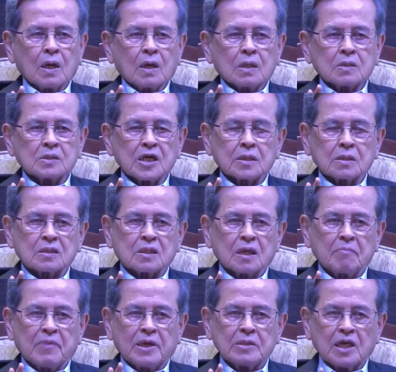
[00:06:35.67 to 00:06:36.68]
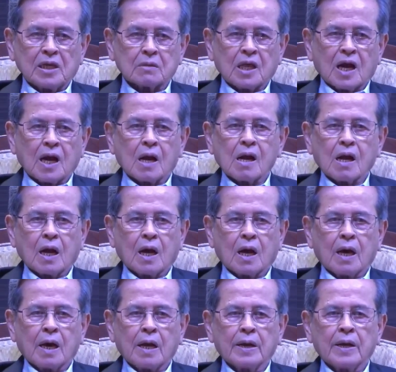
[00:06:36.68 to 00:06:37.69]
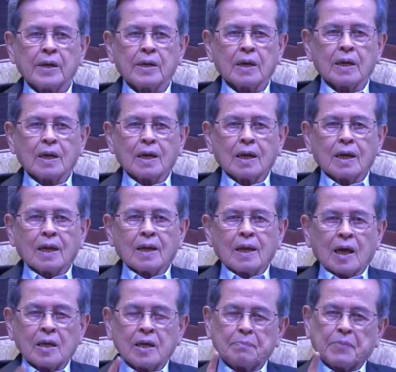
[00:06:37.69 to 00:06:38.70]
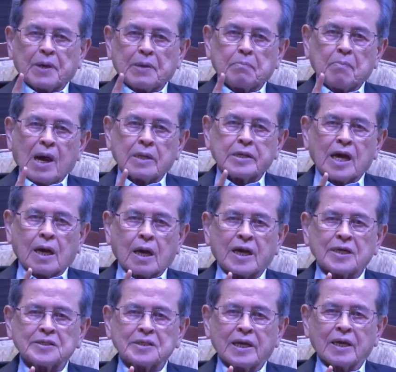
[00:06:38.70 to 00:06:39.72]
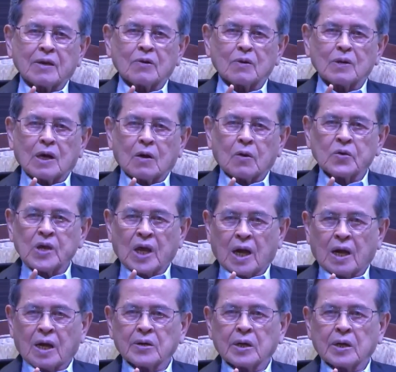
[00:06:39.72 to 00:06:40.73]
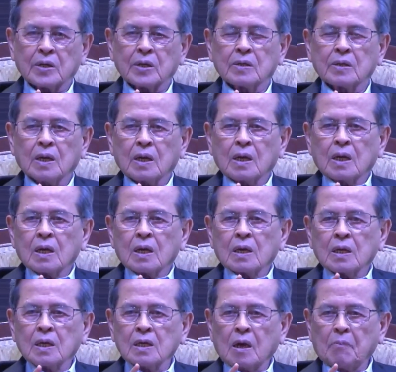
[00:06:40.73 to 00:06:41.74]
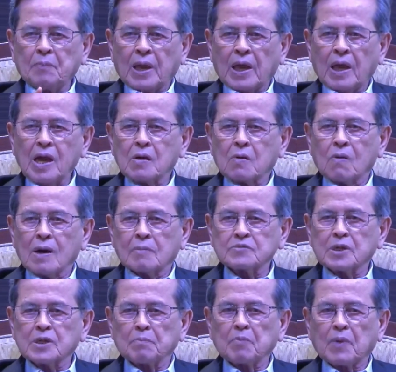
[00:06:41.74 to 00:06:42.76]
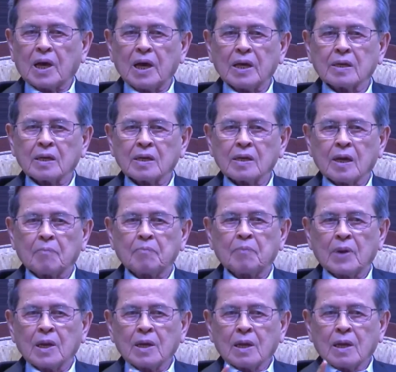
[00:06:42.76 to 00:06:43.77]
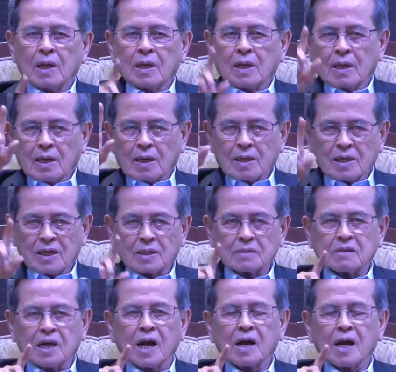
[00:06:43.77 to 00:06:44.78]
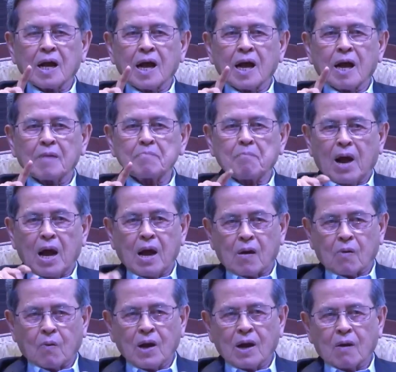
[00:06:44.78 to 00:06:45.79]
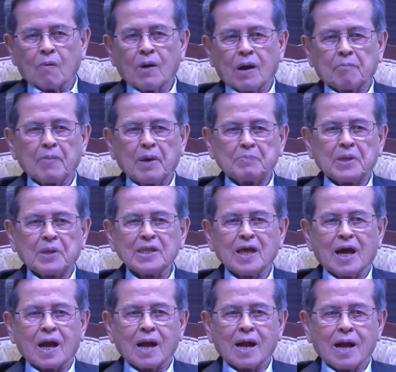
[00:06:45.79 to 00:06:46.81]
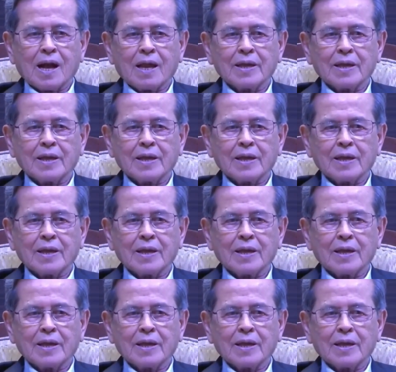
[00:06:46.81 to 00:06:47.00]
สิ่งที่ไม่ใช่ทางการอันนี้เป็นมายาคติของเราอย่างหนึ่งคือเราไปให้ความสำคัญกับเรื่องทางการมากกว่าความไม่เป็นทางการ